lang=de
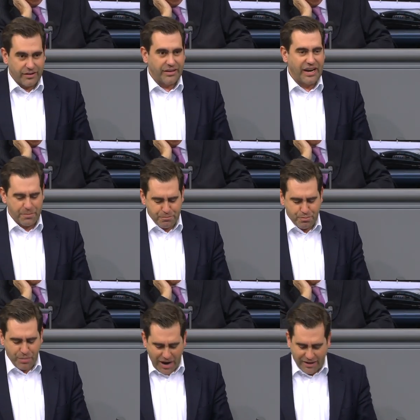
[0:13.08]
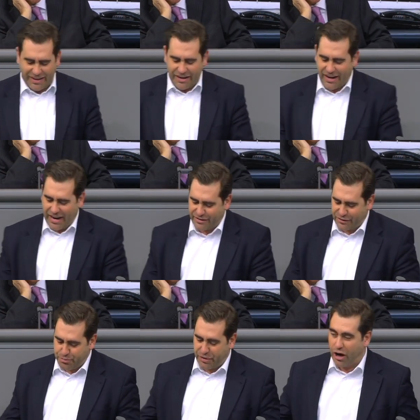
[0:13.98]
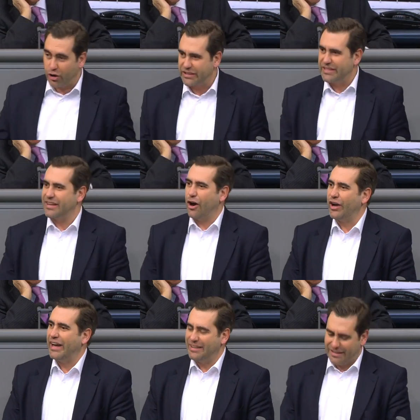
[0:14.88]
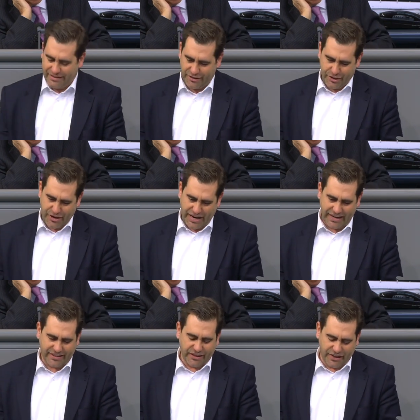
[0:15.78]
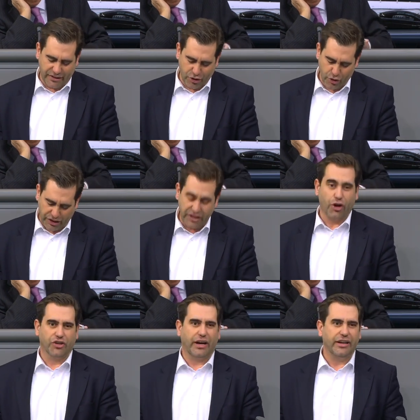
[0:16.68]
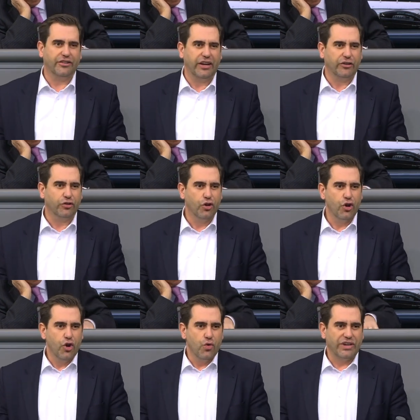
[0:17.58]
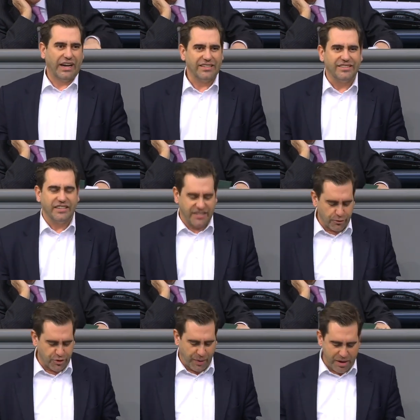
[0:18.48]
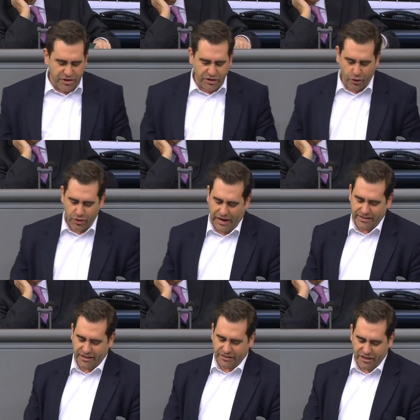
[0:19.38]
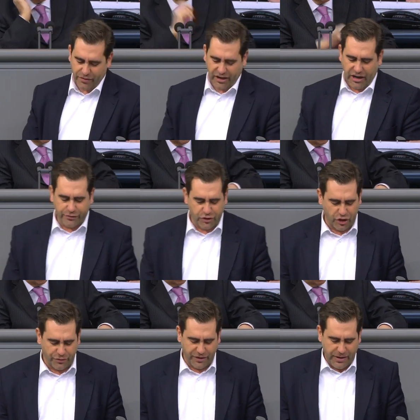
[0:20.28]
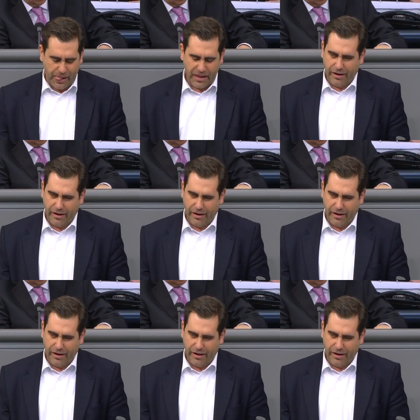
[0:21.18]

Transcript: Neben Marktanreizen braucht es auch endlich echte Technologieneutralität. Und da ist die CO2-Minderung alternativer Kraftstoffe